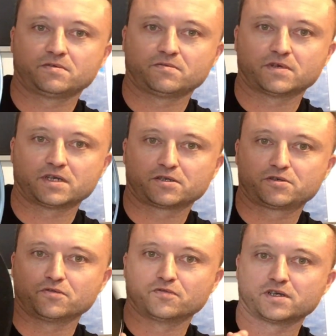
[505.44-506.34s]
Voilà,
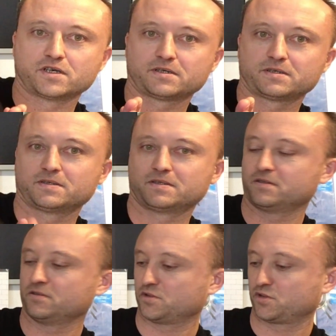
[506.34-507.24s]
que voilà.
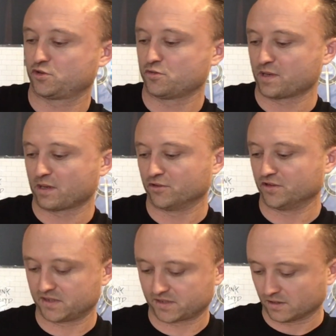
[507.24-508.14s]
Superbe
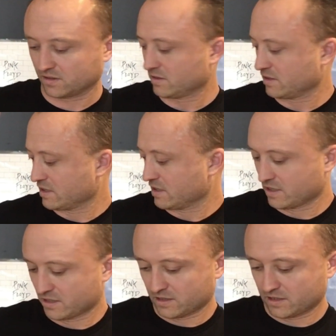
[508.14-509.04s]
disque.
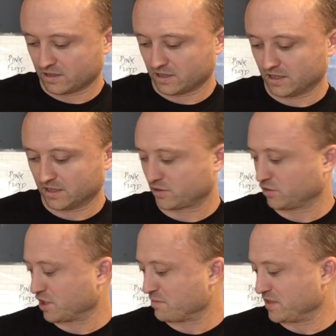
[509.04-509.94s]
Et ce que
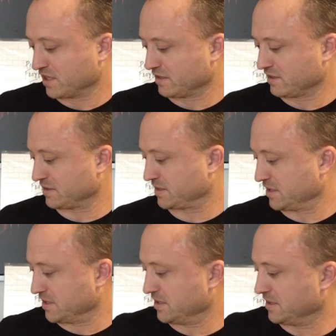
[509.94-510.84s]
j'aime bien,
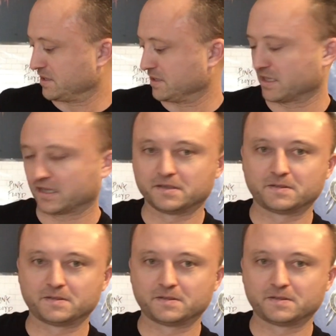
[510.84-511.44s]
c'est ça.